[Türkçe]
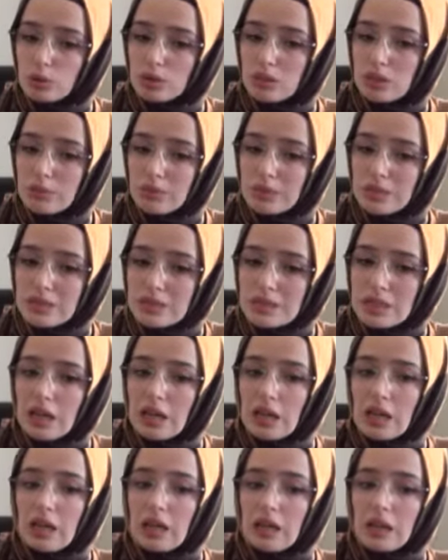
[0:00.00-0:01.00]
olabilir.
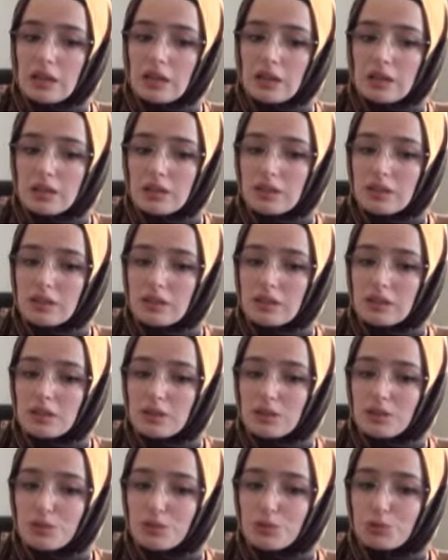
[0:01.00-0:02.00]

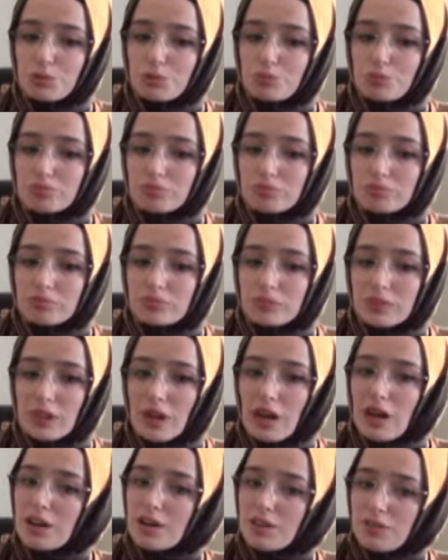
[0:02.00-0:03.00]
Evet
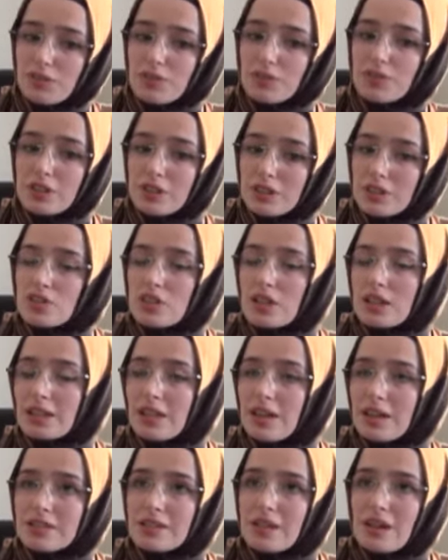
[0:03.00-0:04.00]
daha hafif
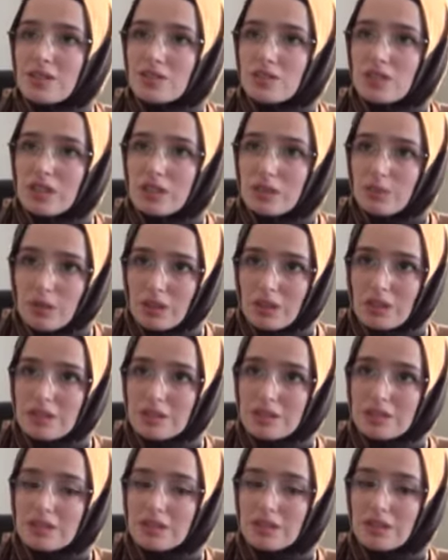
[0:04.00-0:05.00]
yiyecekler tercih
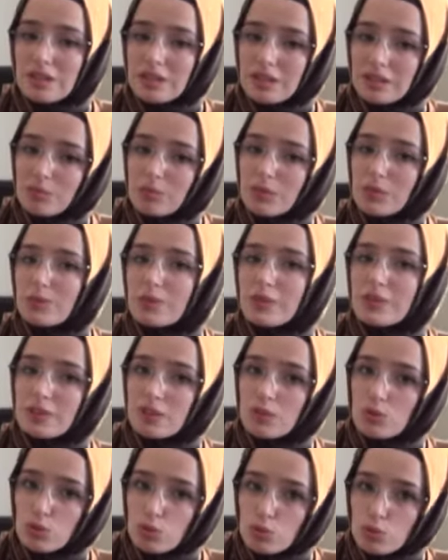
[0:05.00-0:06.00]
etmeliyiz. Yine dediğim
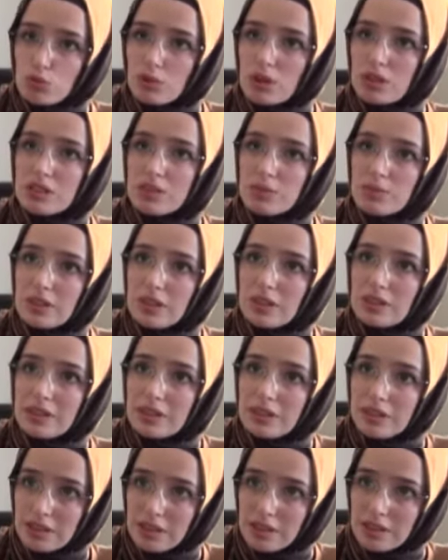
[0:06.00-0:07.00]
gibi su tüketimine
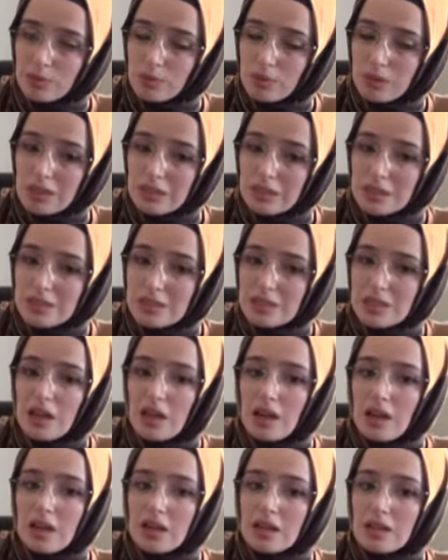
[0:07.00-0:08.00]
dikkat etmeliyiz.
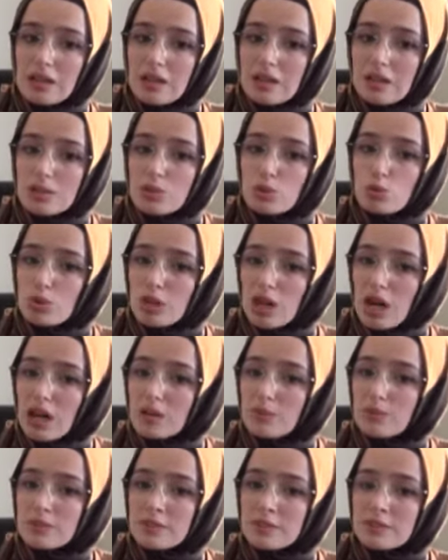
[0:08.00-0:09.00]
E, su
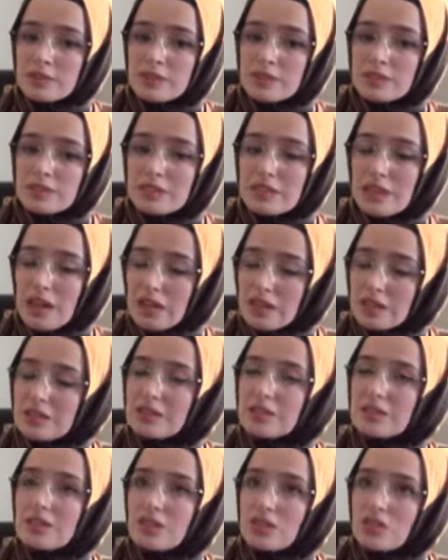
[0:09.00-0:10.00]
kaybını
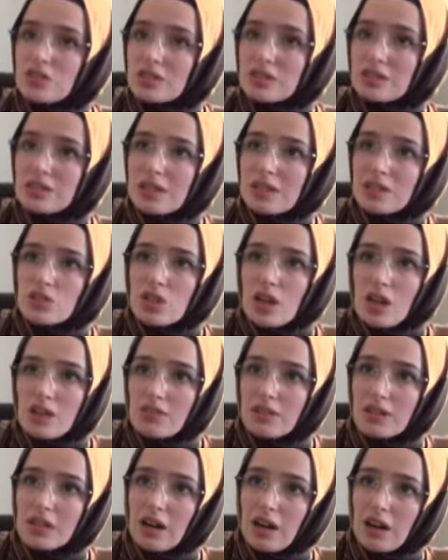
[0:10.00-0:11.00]
sağladığı için de
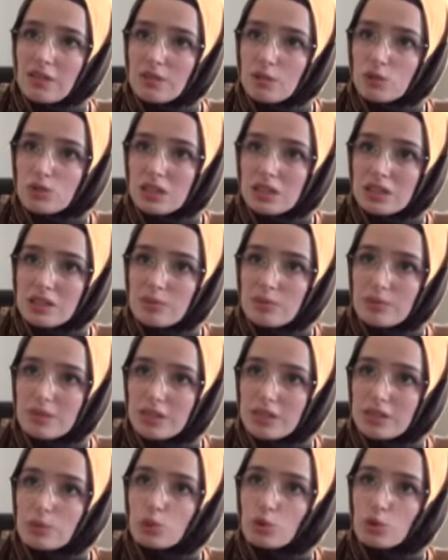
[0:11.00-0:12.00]
çay ve kahve
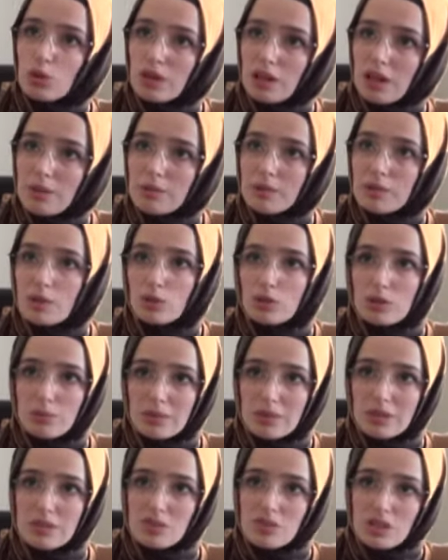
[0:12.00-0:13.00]
tüketimini bu dönemde
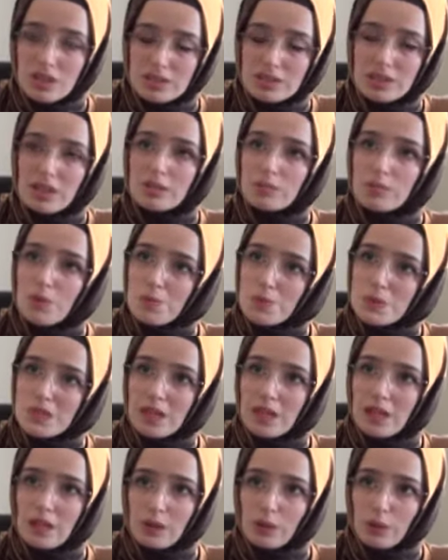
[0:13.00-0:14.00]
olabildiğince azaltmamız
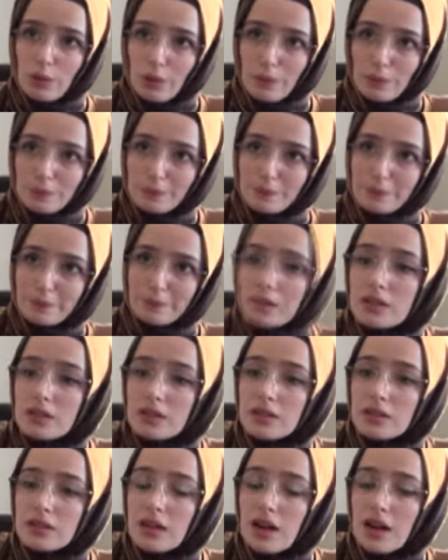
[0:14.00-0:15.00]
gerekiyor. E,
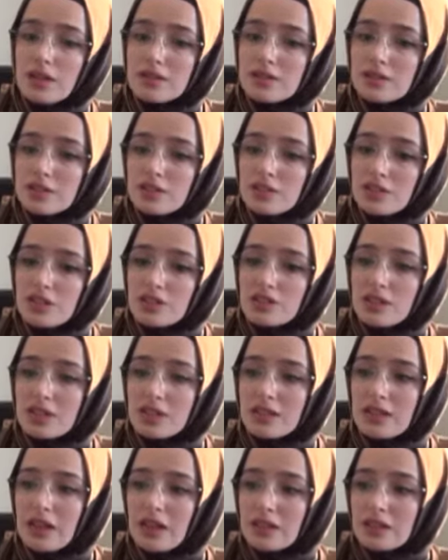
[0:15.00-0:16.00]
gazlı
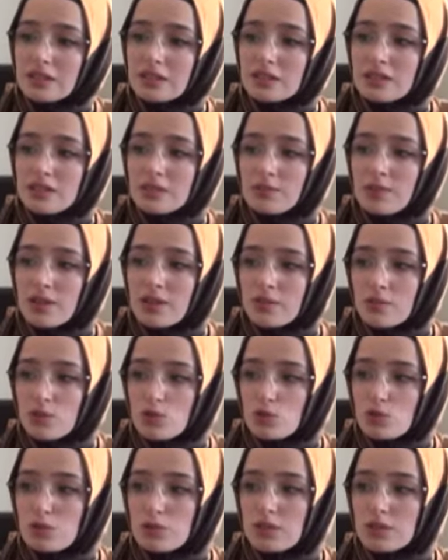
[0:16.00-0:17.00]
içecekler, hazır meyve
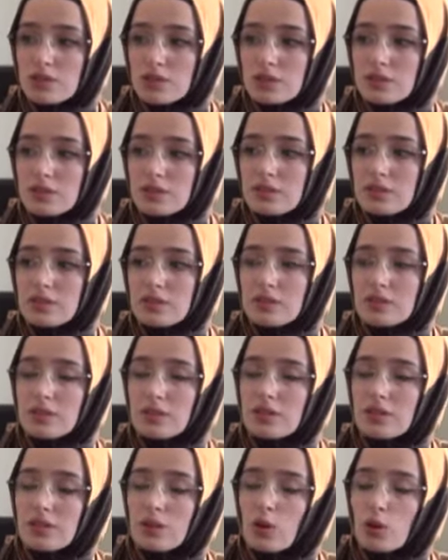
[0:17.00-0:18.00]
suları
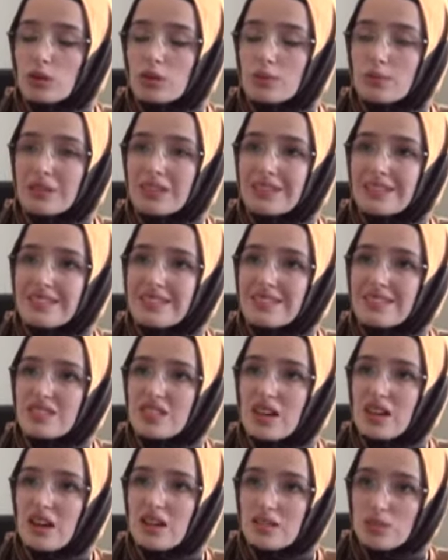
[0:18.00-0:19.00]
e,
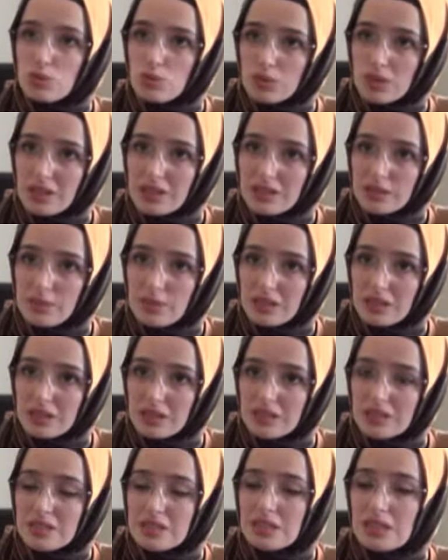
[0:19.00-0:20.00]
olabildiğince az
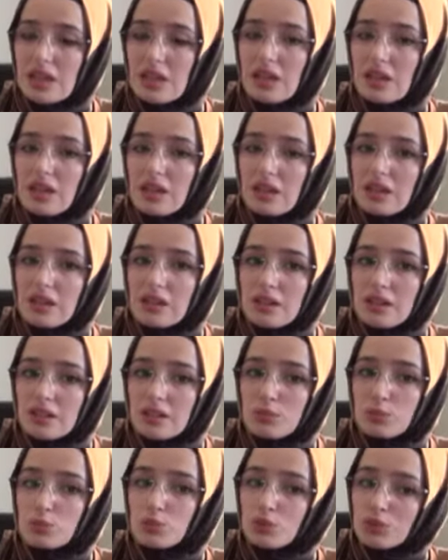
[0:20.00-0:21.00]
tüketmeliyiz.
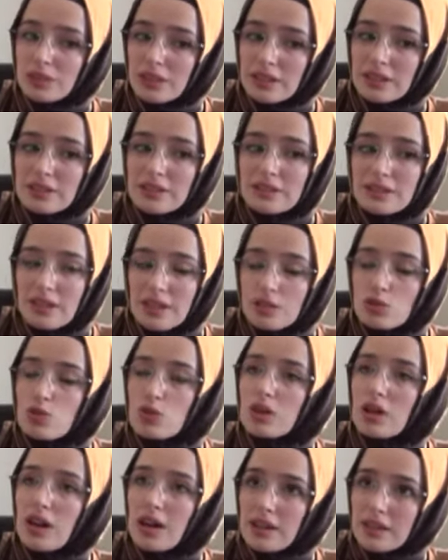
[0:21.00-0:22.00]
Ee, bunun yerine daha
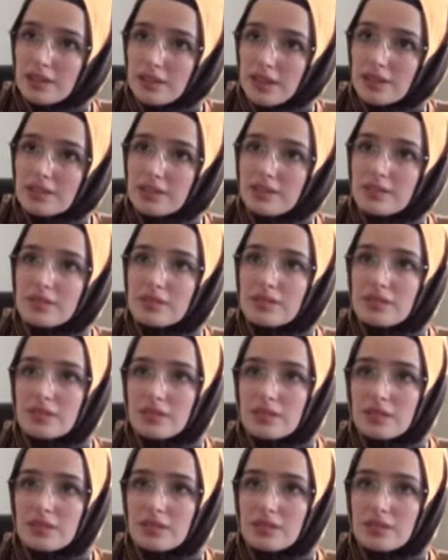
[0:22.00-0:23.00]
çok ayran,
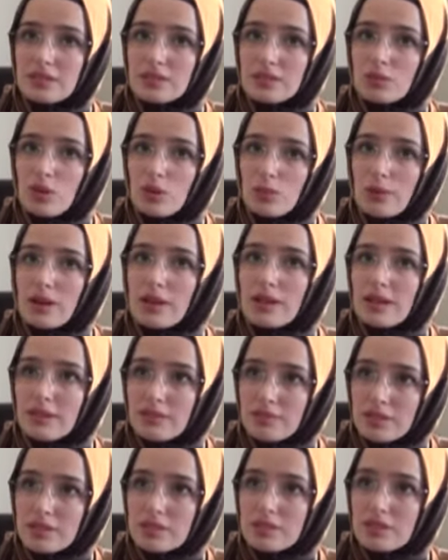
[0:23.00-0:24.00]
e, normal
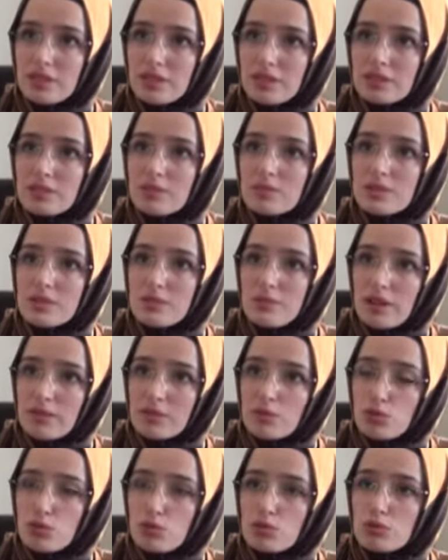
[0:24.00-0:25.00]
evde hazırladığımız
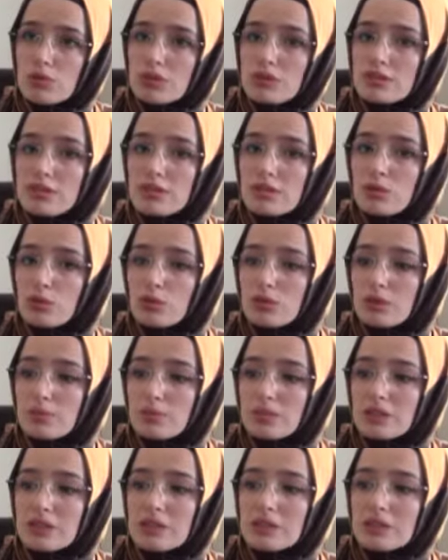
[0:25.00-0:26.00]
meyve suları
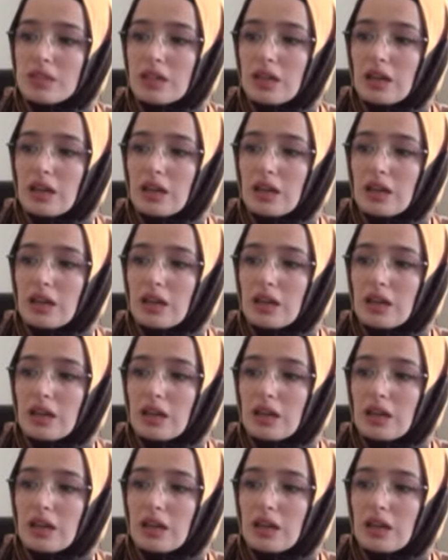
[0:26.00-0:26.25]
olabilir.